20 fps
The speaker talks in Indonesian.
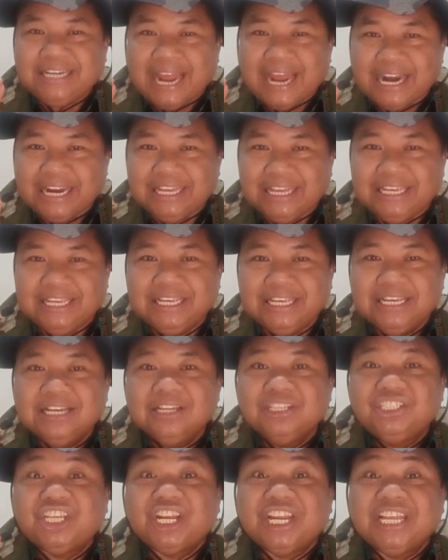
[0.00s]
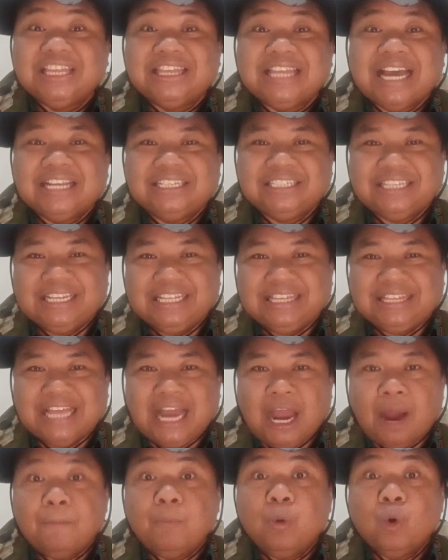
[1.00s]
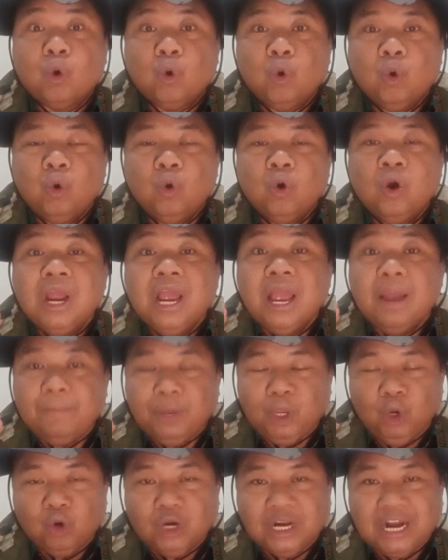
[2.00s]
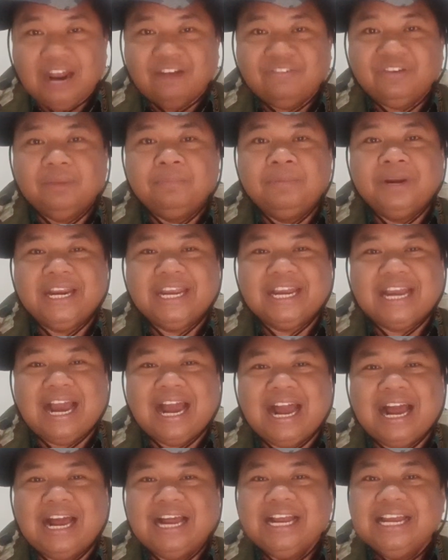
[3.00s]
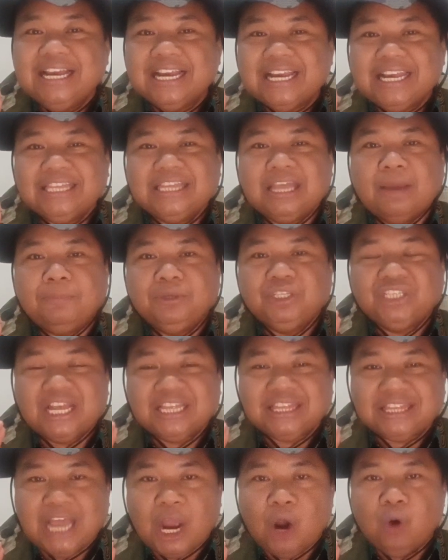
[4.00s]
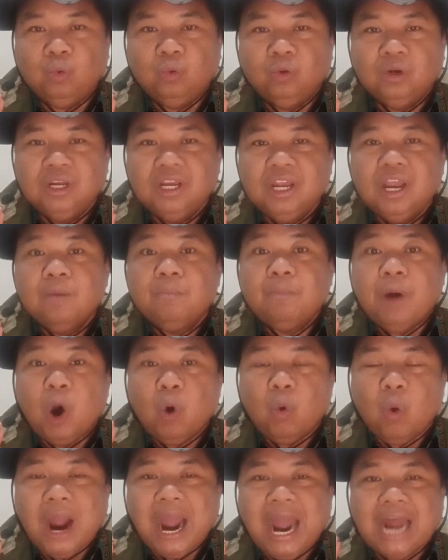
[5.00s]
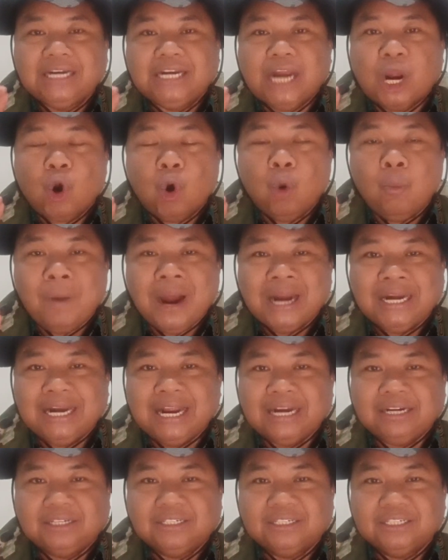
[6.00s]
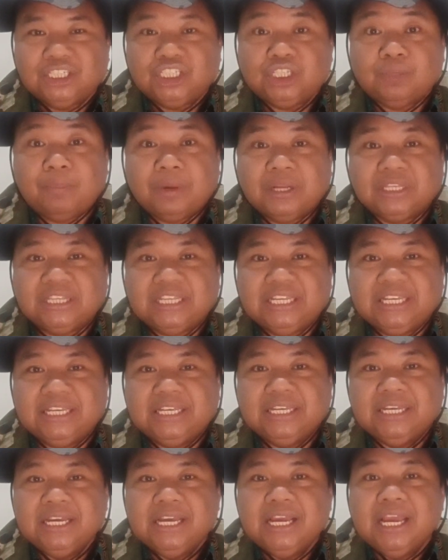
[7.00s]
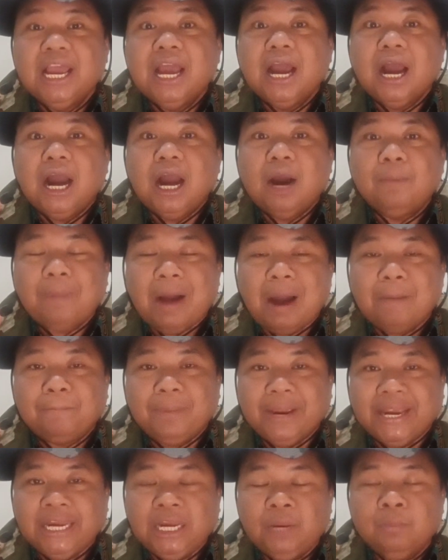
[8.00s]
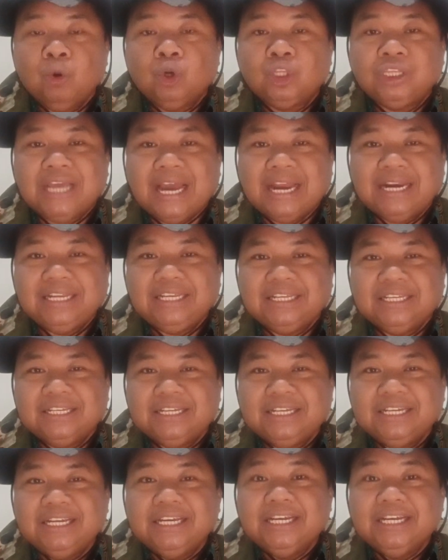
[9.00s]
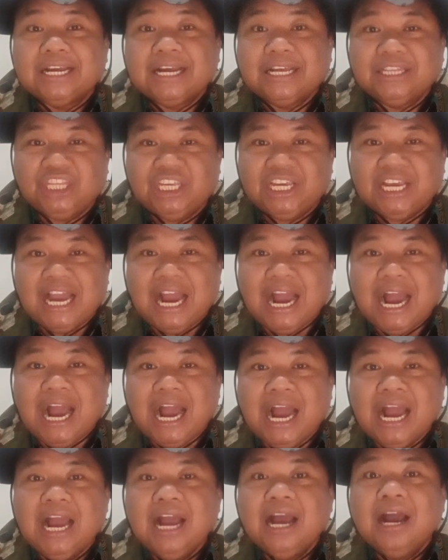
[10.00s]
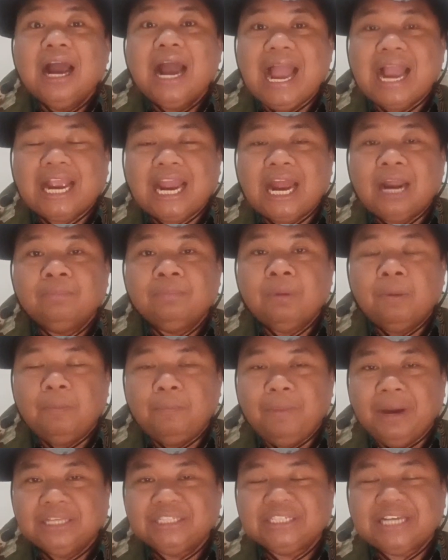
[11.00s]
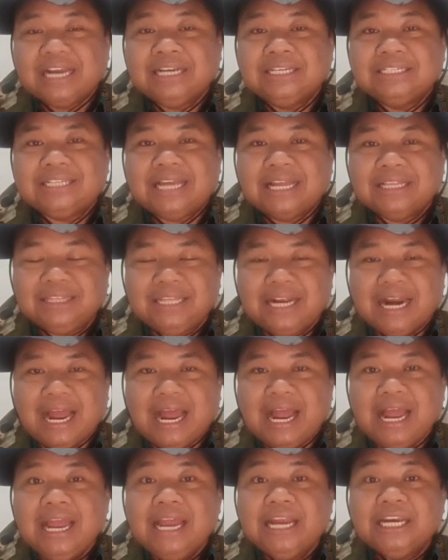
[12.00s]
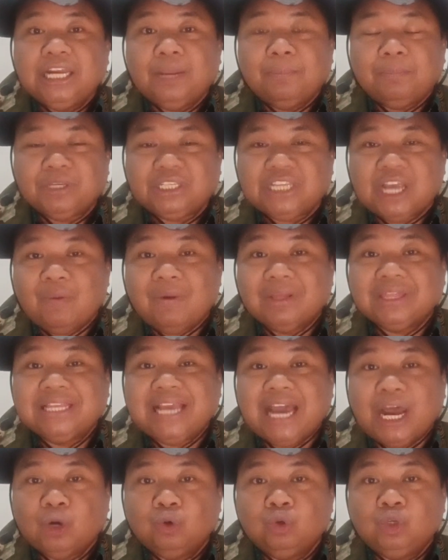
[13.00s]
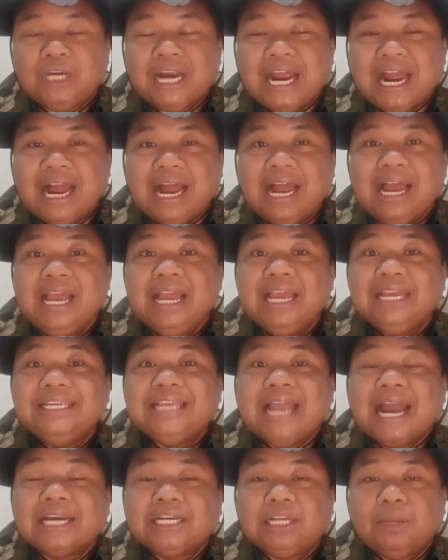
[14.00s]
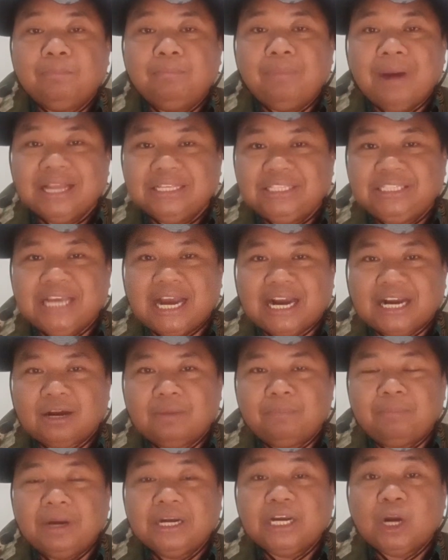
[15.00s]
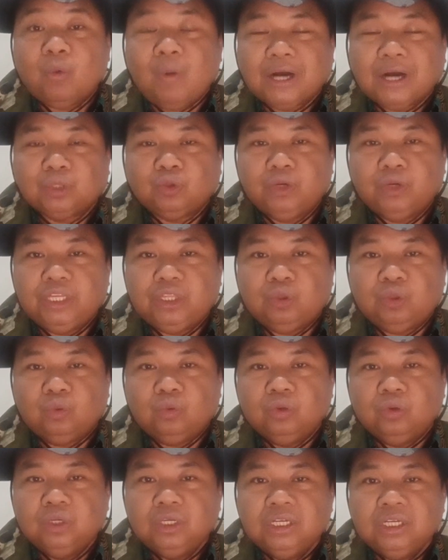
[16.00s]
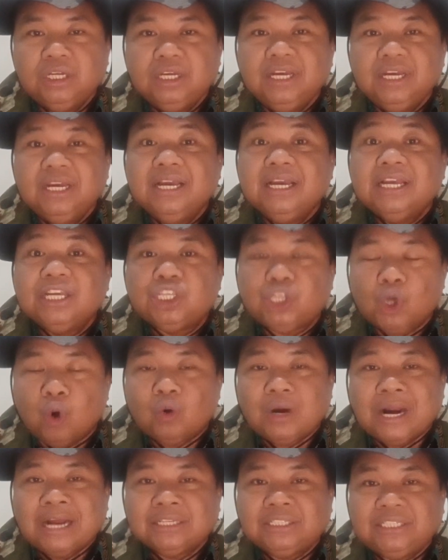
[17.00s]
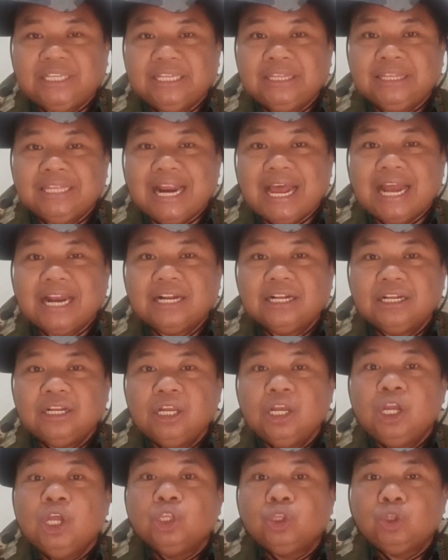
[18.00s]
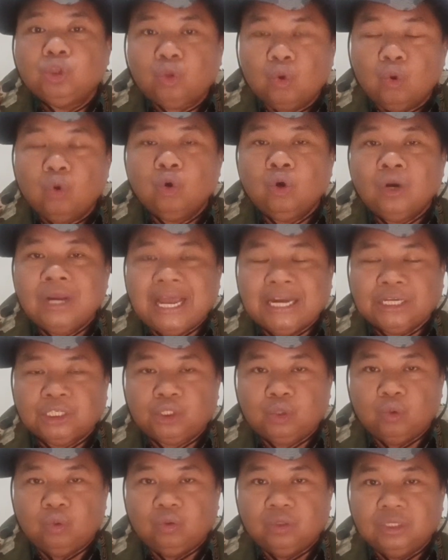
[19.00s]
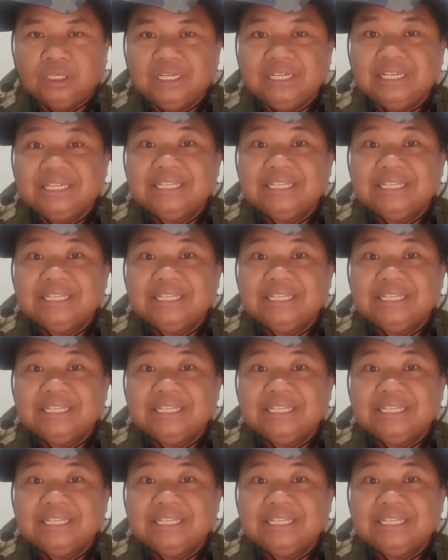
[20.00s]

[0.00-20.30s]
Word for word: Dari cerita-cerita buku biografi mereka, kita bisa tahu bahwa ada komandan seperti uh, Pak Beni Murdani ketika akan membebaskan Sandra di pesawat Garuda yang dibajak pada waktu itu. Seorang jenderal turun langsung